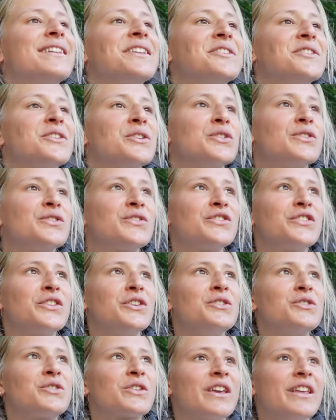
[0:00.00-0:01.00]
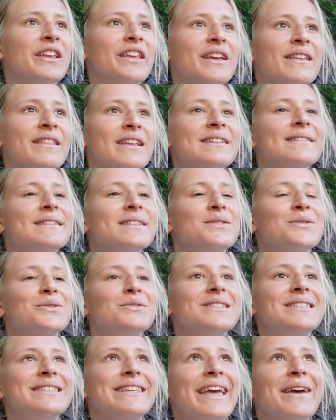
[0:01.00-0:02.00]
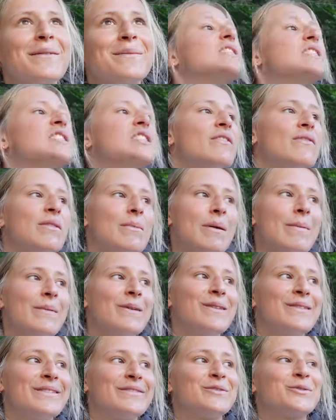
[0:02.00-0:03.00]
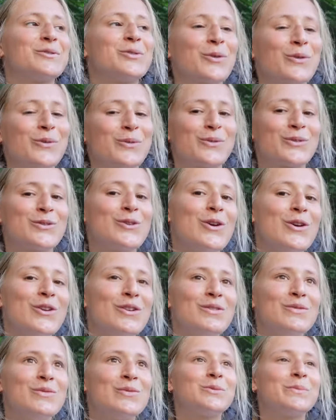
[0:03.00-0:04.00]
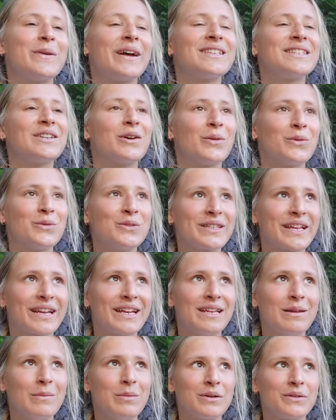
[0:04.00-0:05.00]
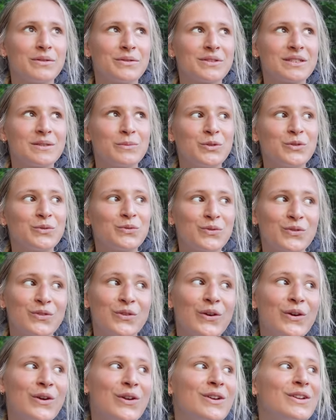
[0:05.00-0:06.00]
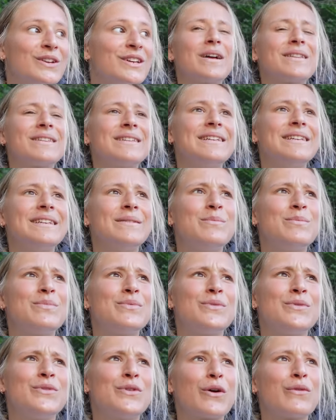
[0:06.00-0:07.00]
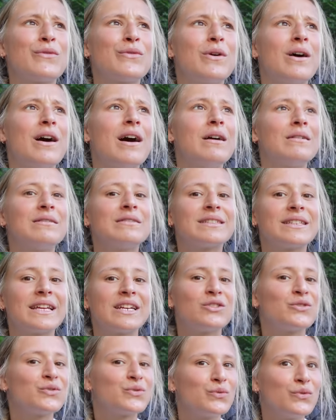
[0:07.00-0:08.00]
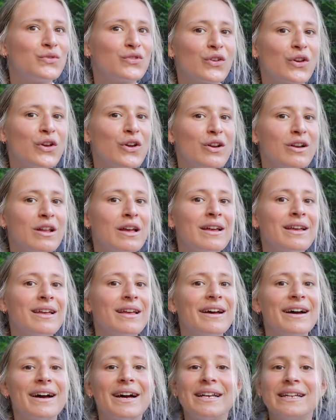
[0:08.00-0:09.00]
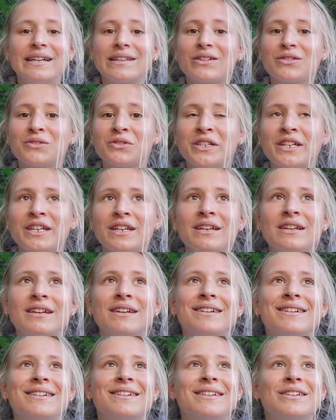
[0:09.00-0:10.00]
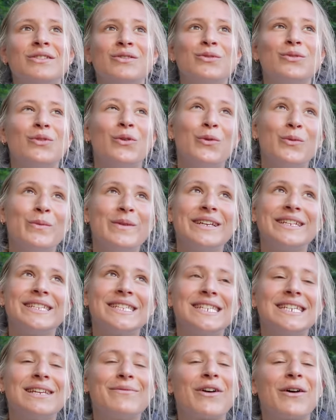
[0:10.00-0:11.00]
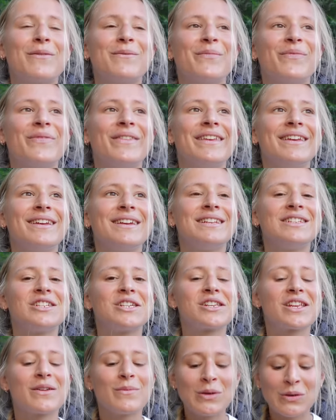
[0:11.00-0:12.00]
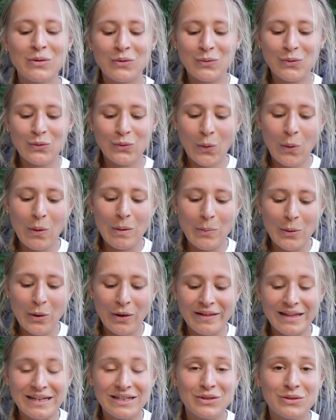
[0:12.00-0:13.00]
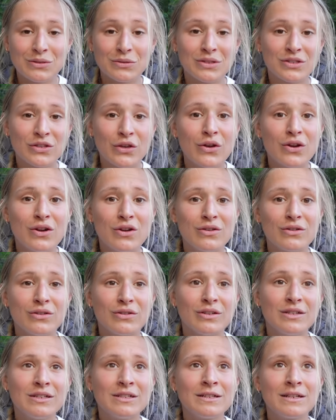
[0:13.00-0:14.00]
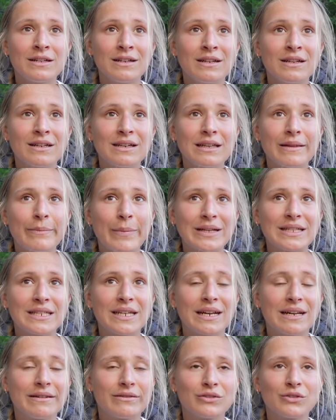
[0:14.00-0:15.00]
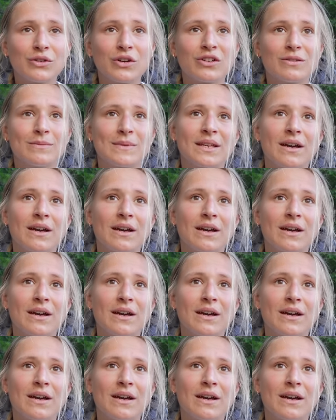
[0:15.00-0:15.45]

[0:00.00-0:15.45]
les choses seule, je suis quelqu'un d'assez solitaire. J'ai déjà fait pas mal d'aventures toute seule. Je suis partie en Australie pendant six mois toute seule. Partie plusieurs fois en stage toute seule à l'étranger, dans le Mexique. Enfin, j'ai jamais eu trop peur d'être toute seule euh, et de partir à l'aventure comme